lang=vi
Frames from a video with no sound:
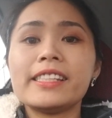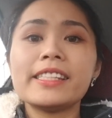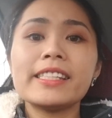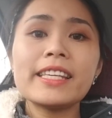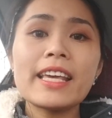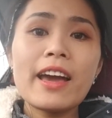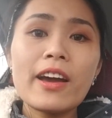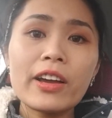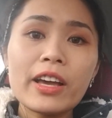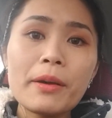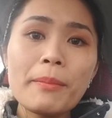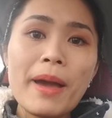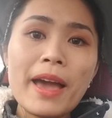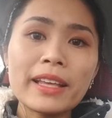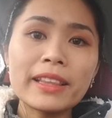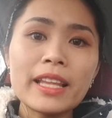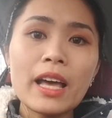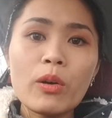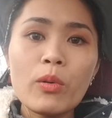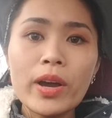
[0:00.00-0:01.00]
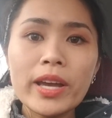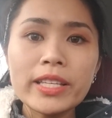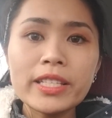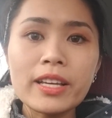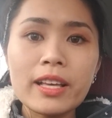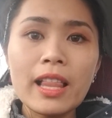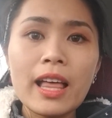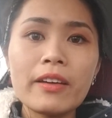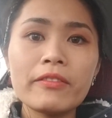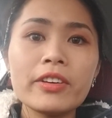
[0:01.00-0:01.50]
Chào các bạn đã quay
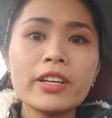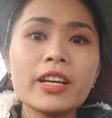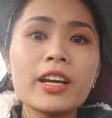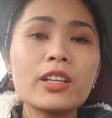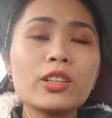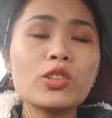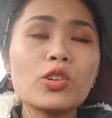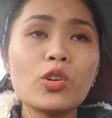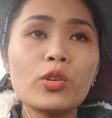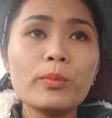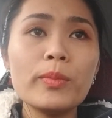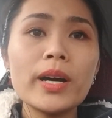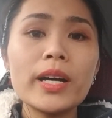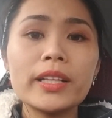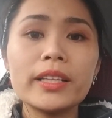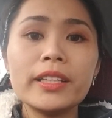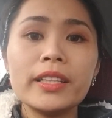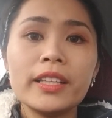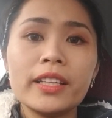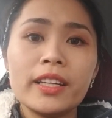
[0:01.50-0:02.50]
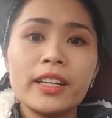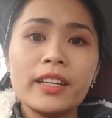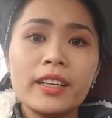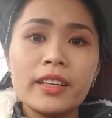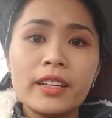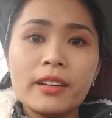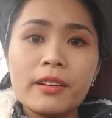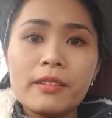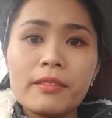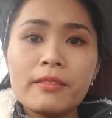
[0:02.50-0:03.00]
trở lại với kênh của mình
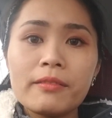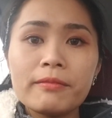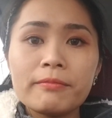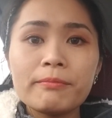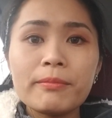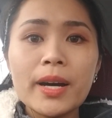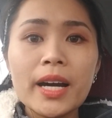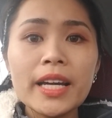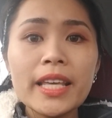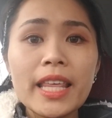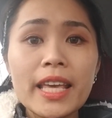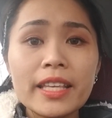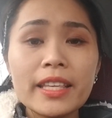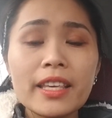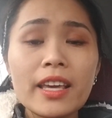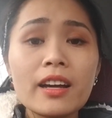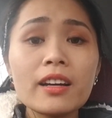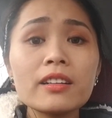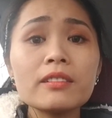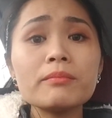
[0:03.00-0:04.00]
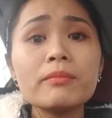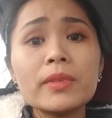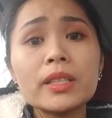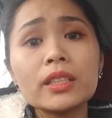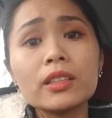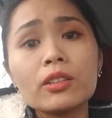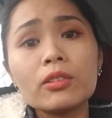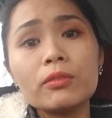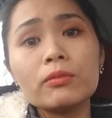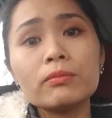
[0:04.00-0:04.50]
Mới đây nhất
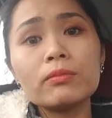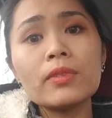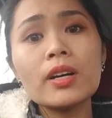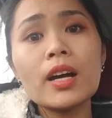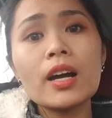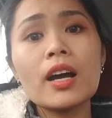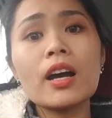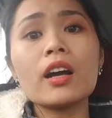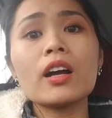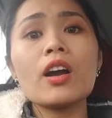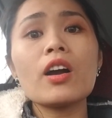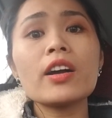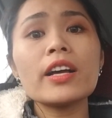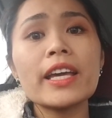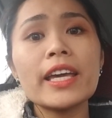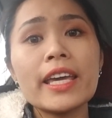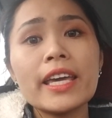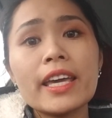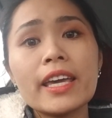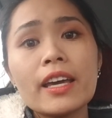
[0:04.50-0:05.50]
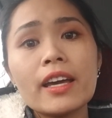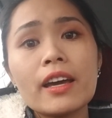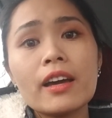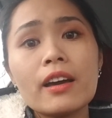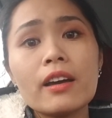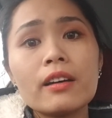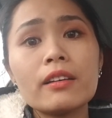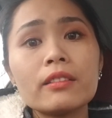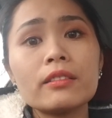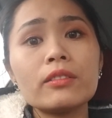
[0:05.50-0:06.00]
mình cũng ờ, có nghe
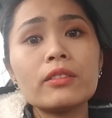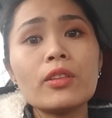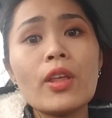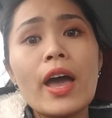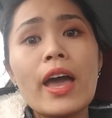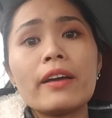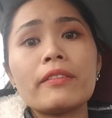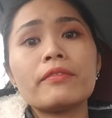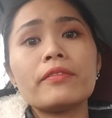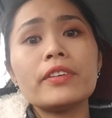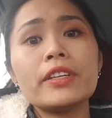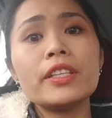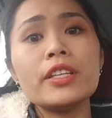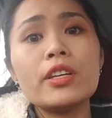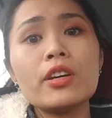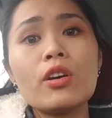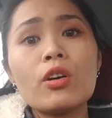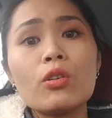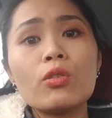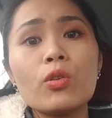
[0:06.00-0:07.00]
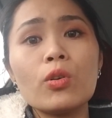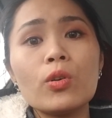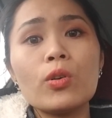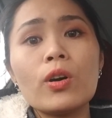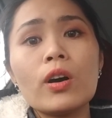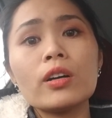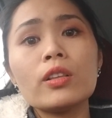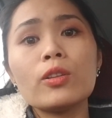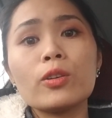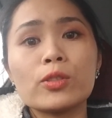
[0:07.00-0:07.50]
đoạn video
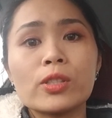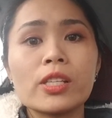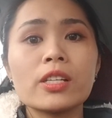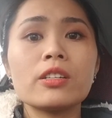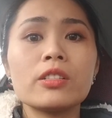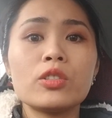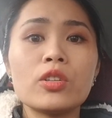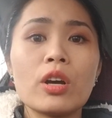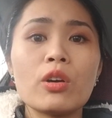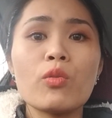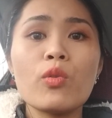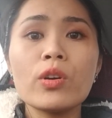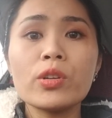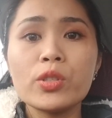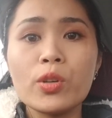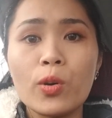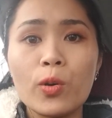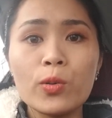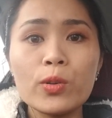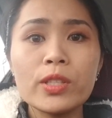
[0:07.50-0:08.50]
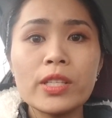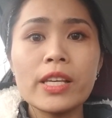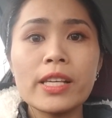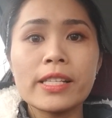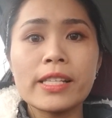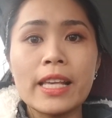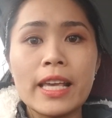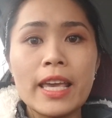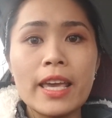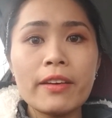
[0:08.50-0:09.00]
của luật sư Trần Quốc Vũ
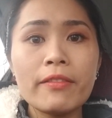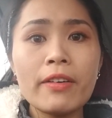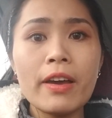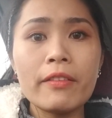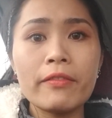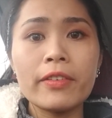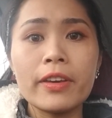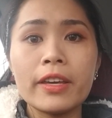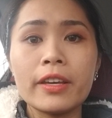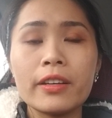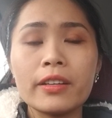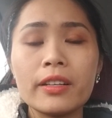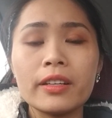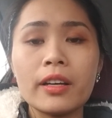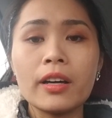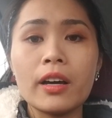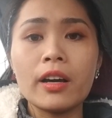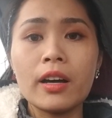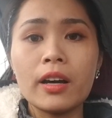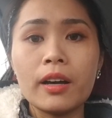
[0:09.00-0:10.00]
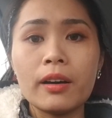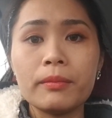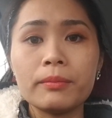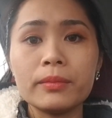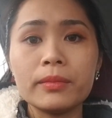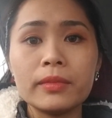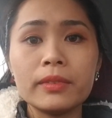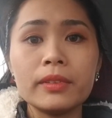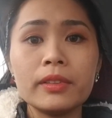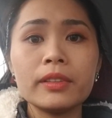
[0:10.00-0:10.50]
chia sẻ về việc ờ,
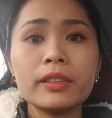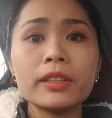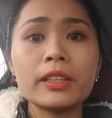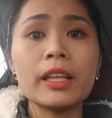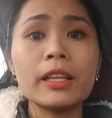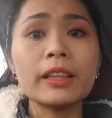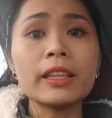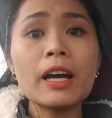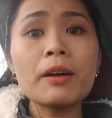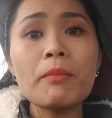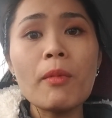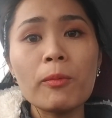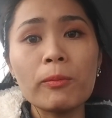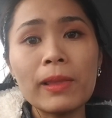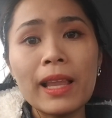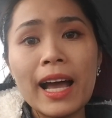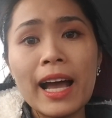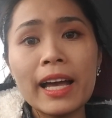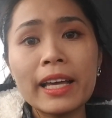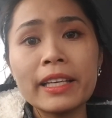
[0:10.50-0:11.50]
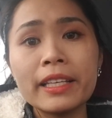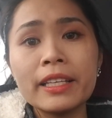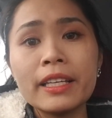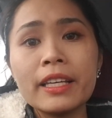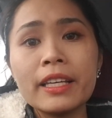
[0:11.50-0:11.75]
tỉnh thất bồng lai